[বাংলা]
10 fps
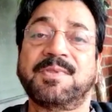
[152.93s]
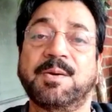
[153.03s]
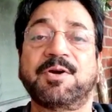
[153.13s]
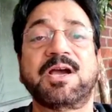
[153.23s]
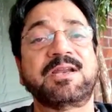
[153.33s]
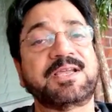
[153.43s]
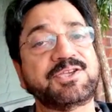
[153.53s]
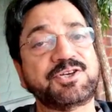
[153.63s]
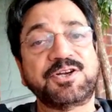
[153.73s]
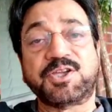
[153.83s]
এবং গান
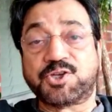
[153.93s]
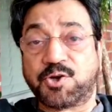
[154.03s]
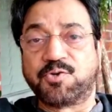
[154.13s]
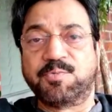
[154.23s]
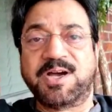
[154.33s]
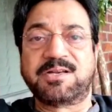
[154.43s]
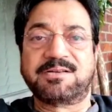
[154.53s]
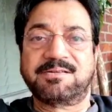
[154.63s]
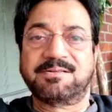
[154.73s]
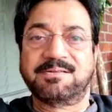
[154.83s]
গেয়েছিলেন কিশোর কুমার
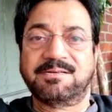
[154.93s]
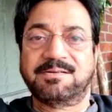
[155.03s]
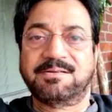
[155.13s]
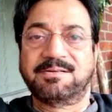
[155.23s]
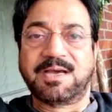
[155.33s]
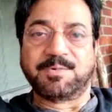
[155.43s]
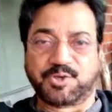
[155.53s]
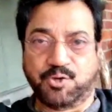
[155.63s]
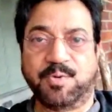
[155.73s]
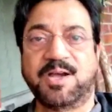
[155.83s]
আমার
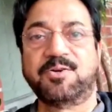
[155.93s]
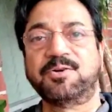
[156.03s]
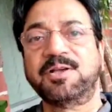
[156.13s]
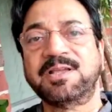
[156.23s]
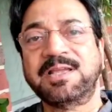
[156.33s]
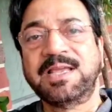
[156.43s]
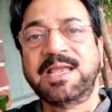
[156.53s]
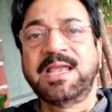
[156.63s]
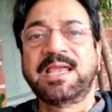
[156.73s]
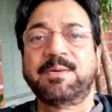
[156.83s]
সৌভাগ্য
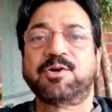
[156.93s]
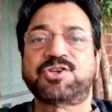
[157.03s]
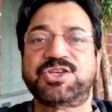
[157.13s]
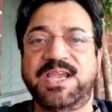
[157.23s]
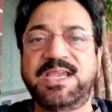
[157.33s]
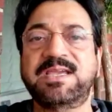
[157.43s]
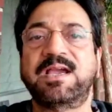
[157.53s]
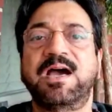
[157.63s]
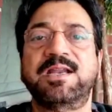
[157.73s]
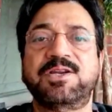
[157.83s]
এবং সেই
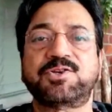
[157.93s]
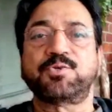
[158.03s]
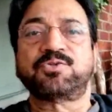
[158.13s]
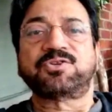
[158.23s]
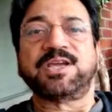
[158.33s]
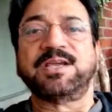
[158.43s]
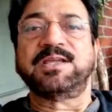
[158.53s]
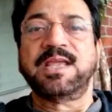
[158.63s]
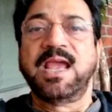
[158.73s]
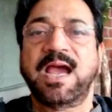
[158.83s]
গানের সূত্রে
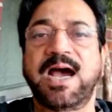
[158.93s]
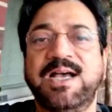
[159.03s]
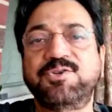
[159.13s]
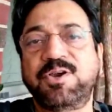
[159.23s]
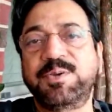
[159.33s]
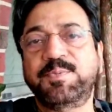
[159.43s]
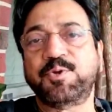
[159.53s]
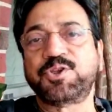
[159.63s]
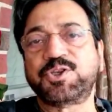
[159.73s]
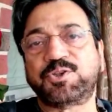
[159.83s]
আজও আমি
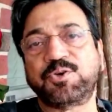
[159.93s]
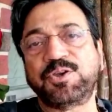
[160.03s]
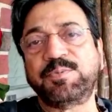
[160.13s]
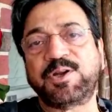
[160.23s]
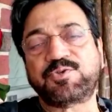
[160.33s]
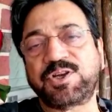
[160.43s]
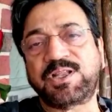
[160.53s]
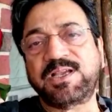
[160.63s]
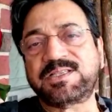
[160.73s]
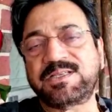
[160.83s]
পরিচিত হই মানুষের
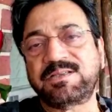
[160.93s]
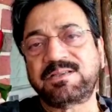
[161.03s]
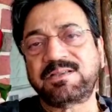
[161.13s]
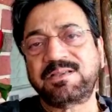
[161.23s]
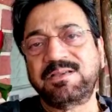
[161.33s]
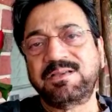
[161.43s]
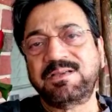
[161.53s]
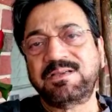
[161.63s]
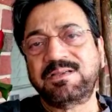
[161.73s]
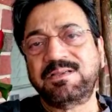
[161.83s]
কাছে
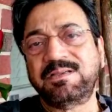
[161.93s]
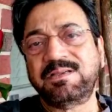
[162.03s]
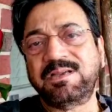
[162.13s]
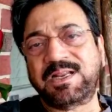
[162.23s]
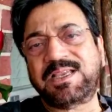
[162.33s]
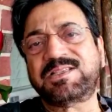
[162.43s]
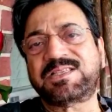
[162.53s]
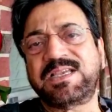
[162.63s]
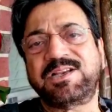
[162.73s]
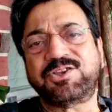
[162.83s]
এটাকে
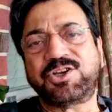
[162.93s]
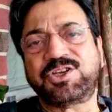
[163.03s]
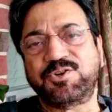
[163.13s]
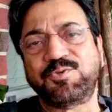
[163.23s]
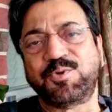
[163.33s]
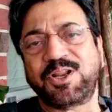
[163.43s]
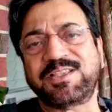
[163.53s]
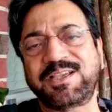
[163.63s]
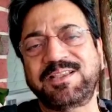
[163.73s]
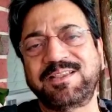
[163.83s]
সিগনেচার টিউন বলা
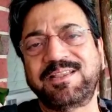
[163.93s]
যায়